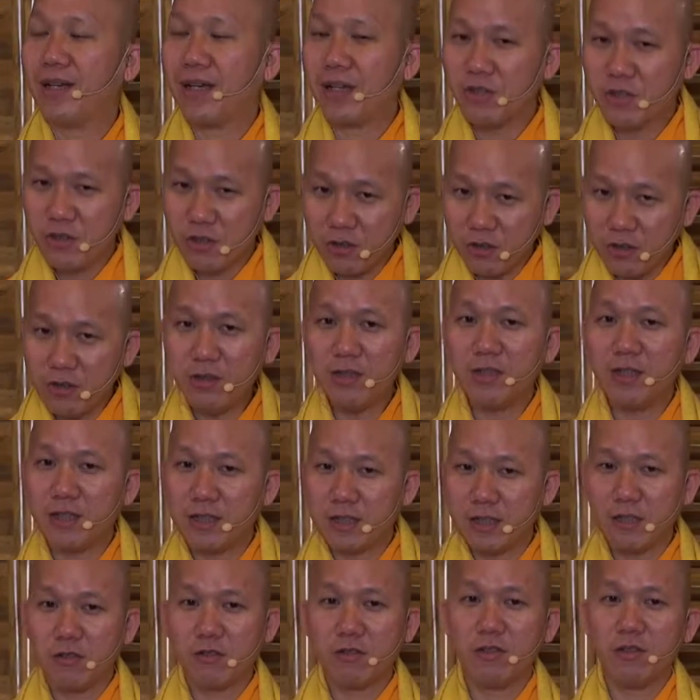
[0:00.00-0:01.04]
này sướng
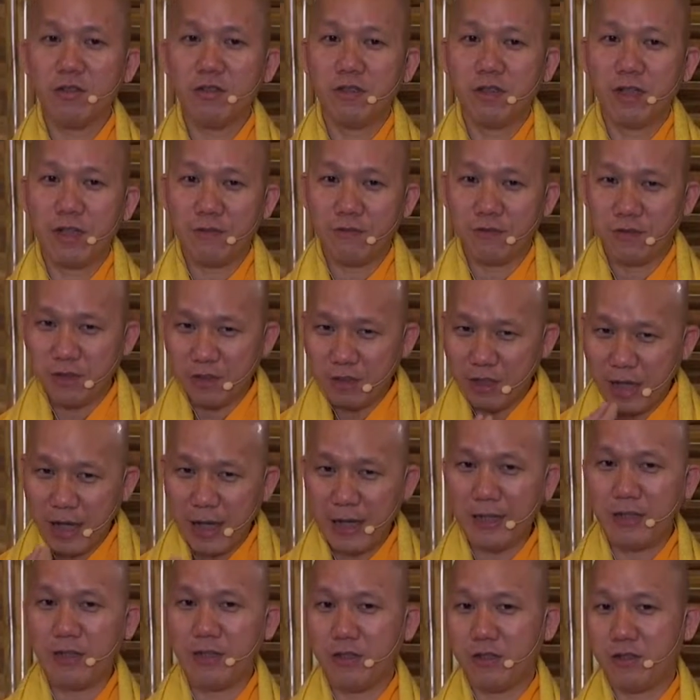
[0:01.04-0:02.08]
đời sau sướng làm phước
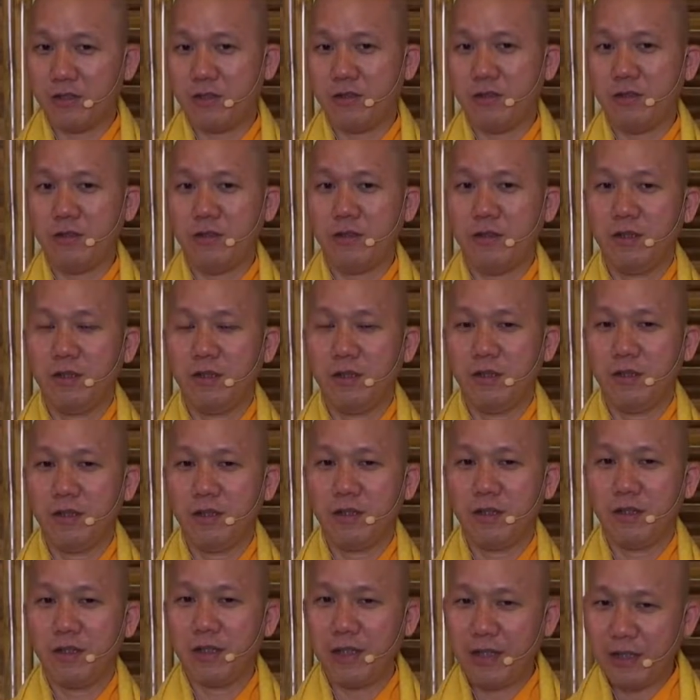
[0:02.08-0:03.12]
hai đời sướng
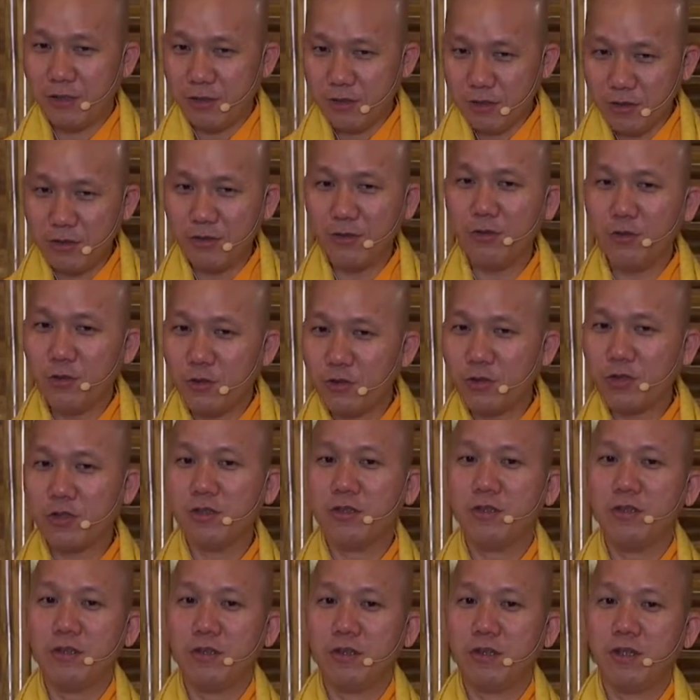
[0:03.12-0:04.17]
người ấy sướng vui
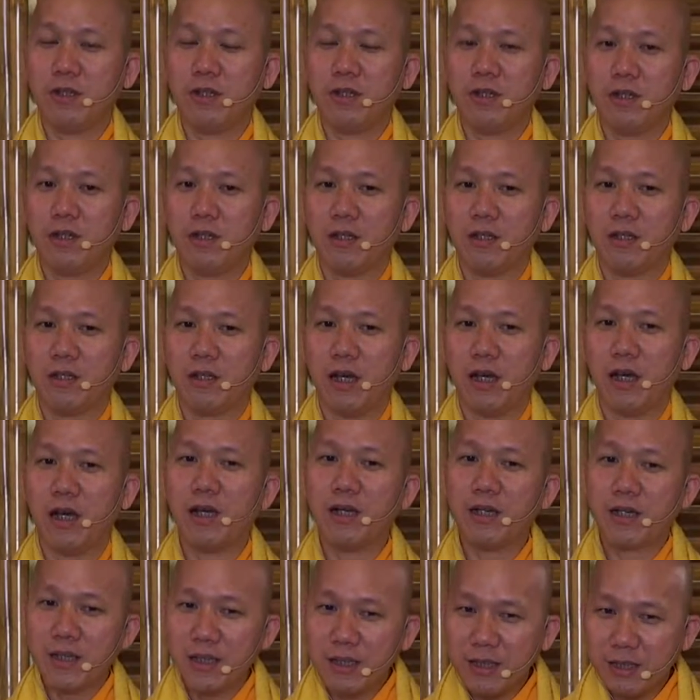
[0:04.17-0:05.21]
sướng
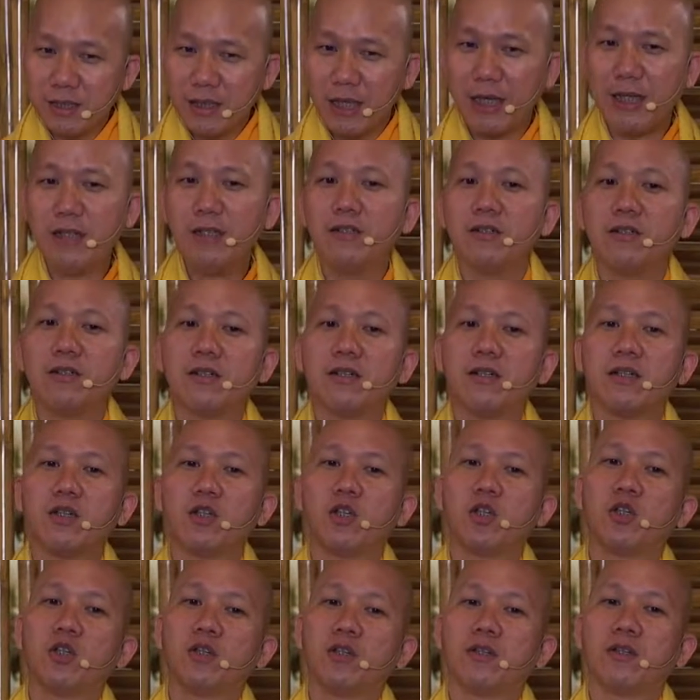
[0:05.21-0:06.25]
à, khi thấy được á,
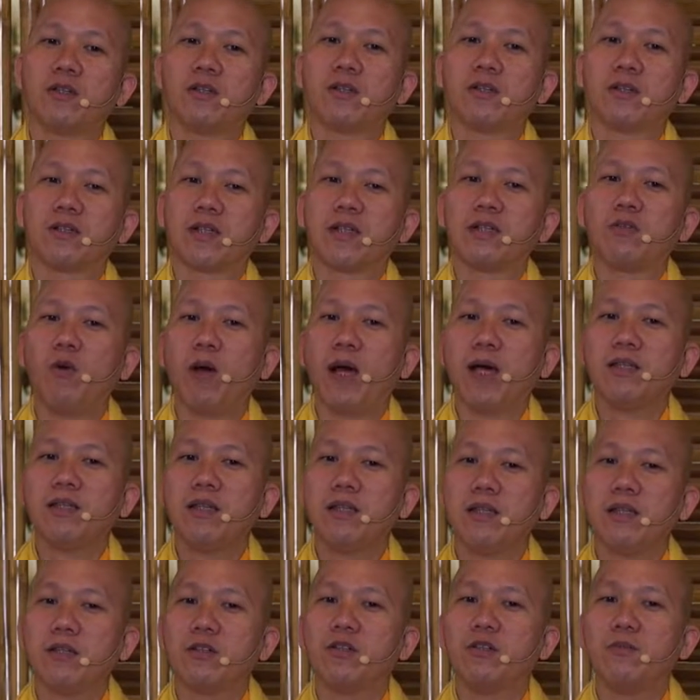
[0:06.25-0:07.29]
cái quả
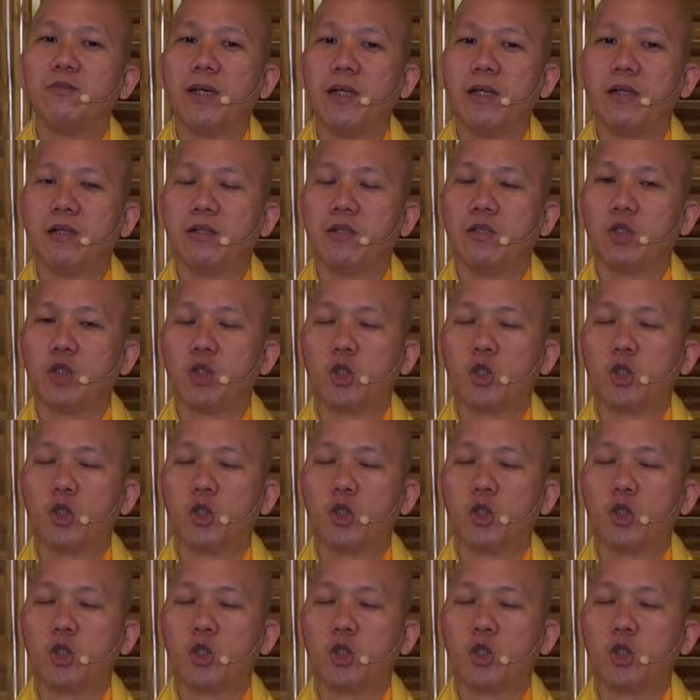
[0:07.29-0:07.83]
thiện của mình